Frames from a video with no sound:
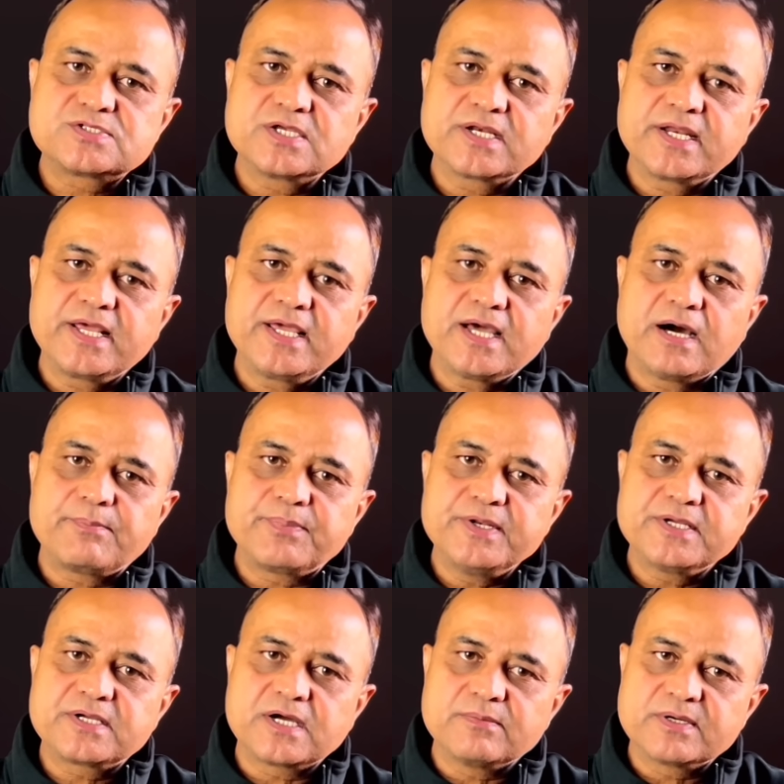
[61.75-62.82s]
सिंह ने
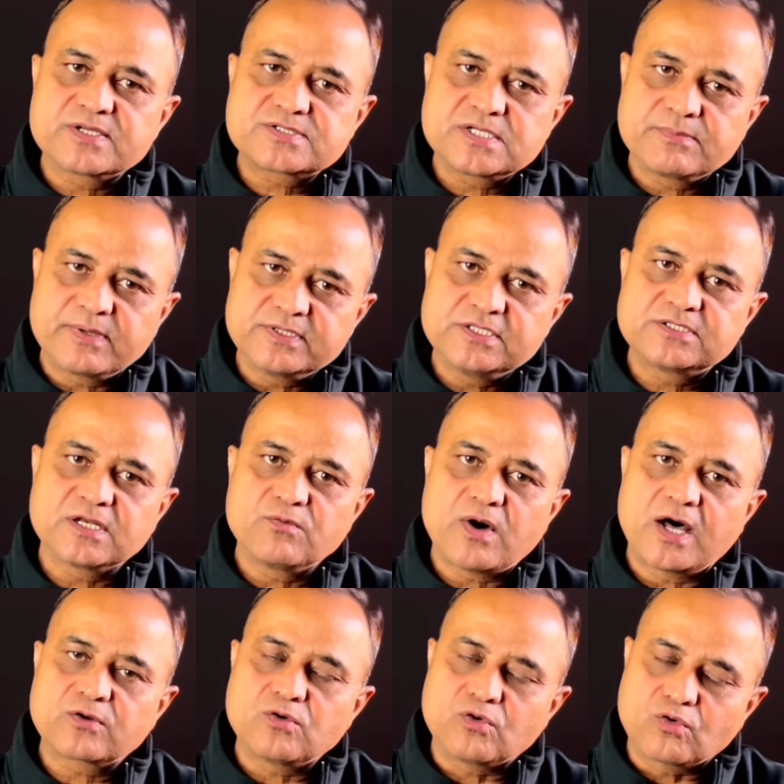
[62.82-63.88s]
अपनी कमर से बंदी
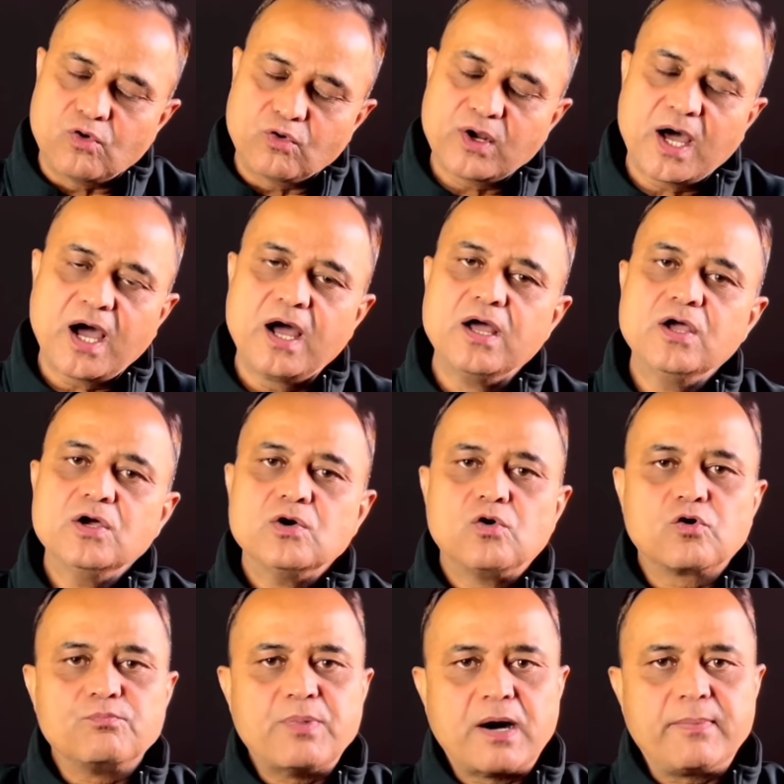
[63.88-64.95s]
तलवार को खोला
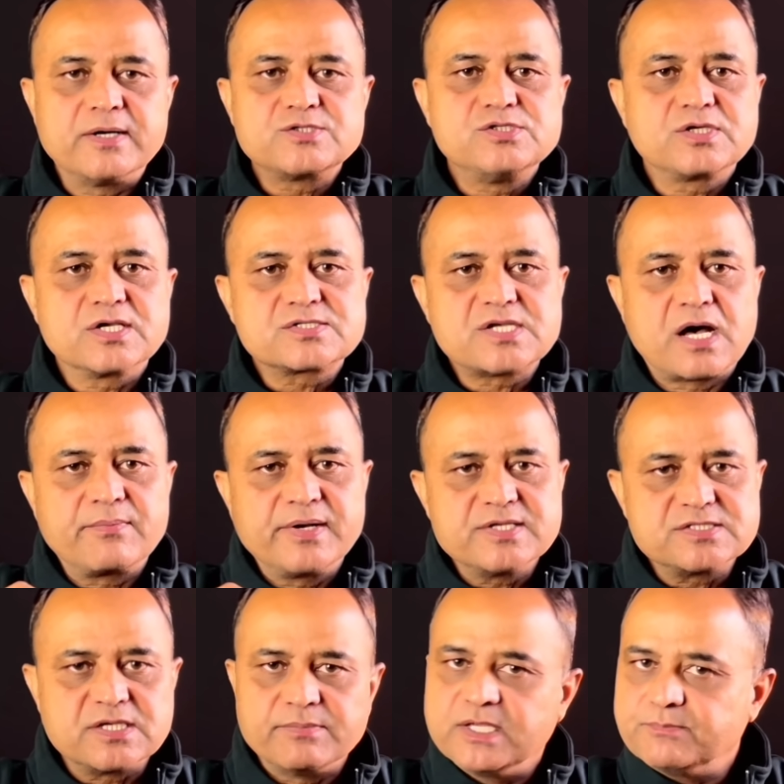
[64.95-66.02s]
और बाबा जी के
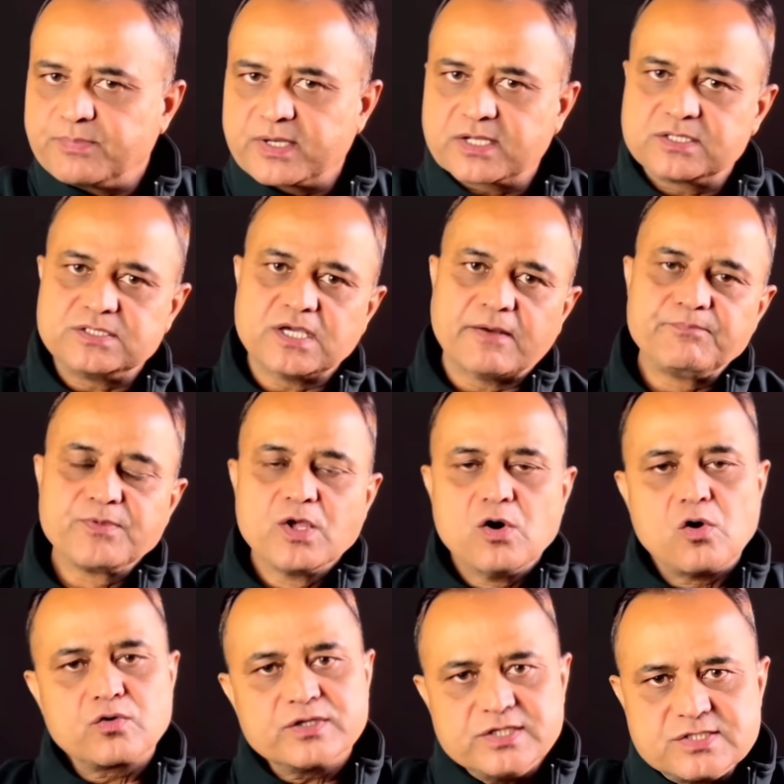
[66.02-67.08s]
सामने जमीन पर रख दिया
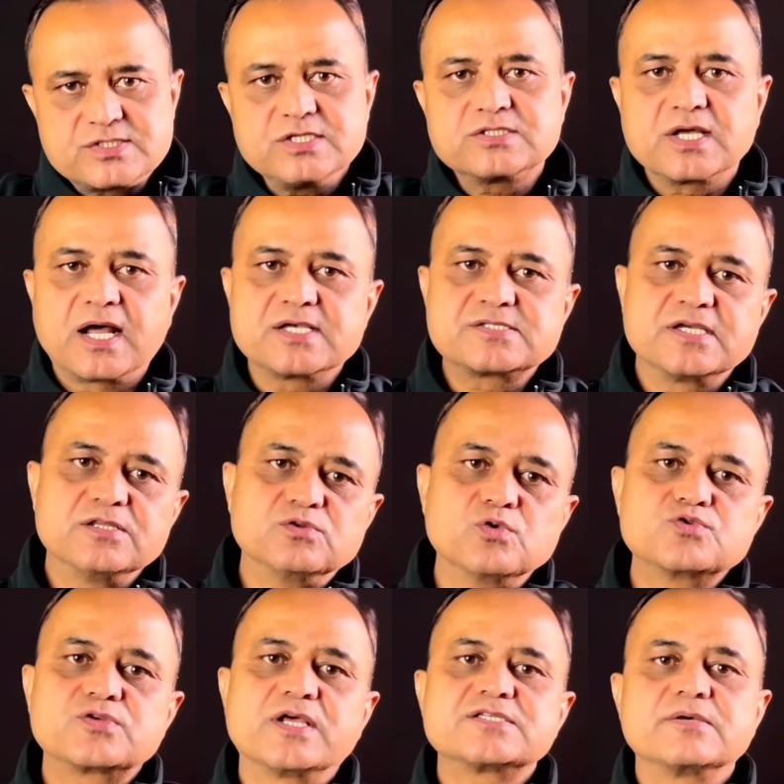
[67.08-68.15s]
और इसी तरह से
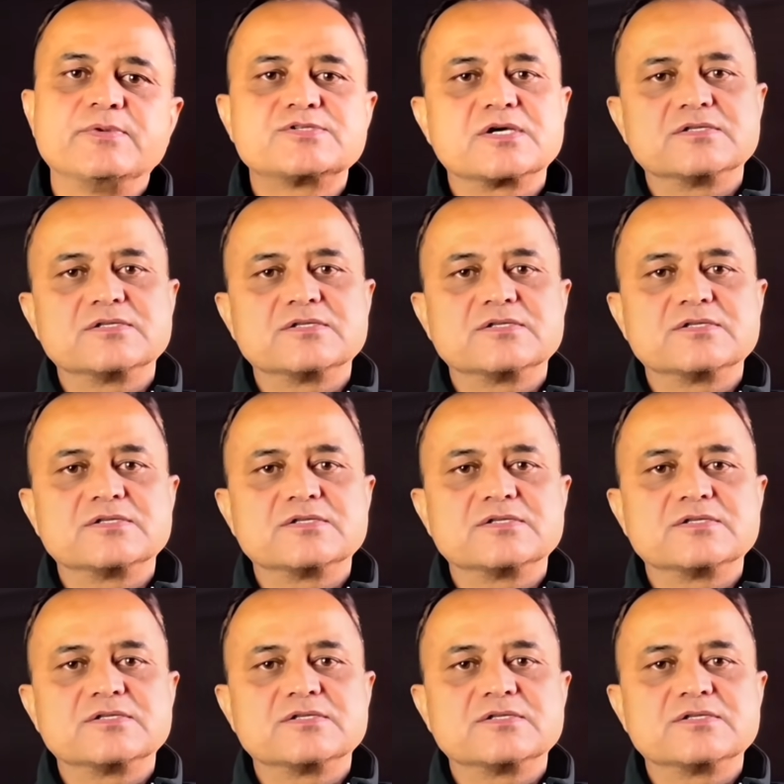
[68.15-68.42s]
दूसरे सभी